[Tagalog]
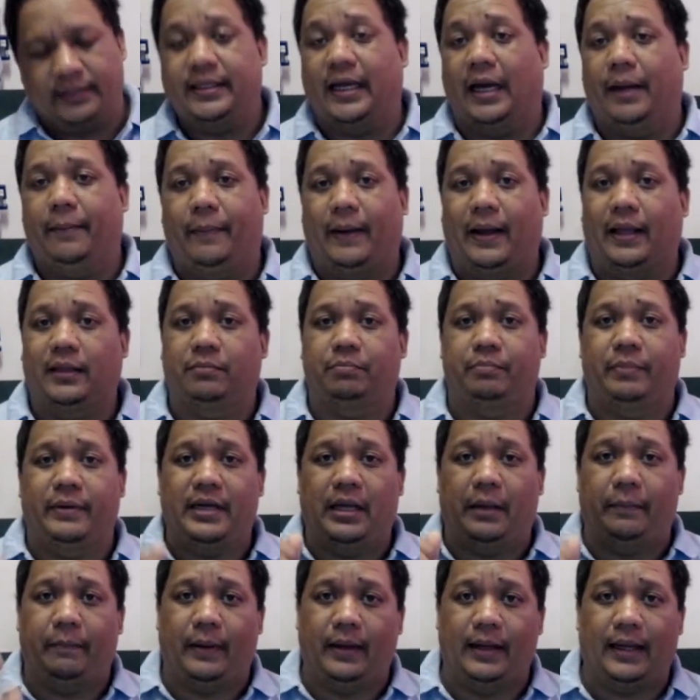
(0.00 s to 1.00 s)
Dapat
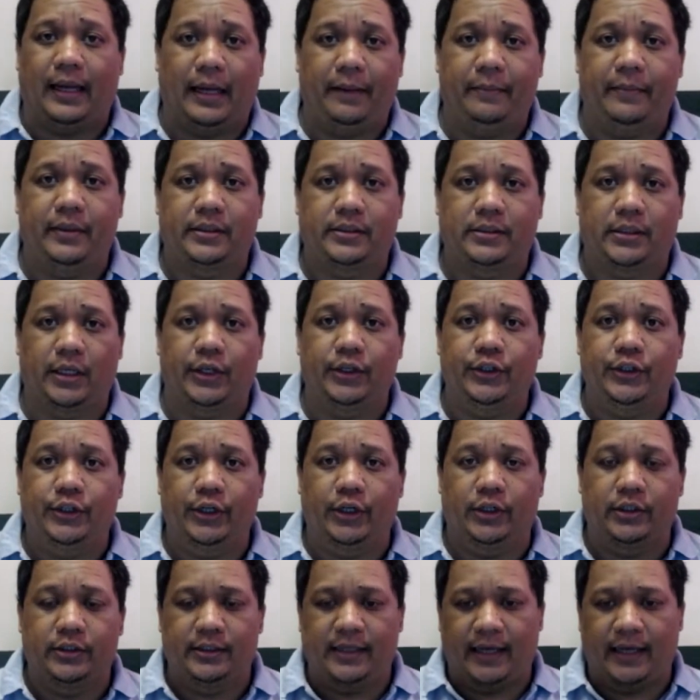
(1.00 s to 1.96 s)
pinapagamit sa inyo yun.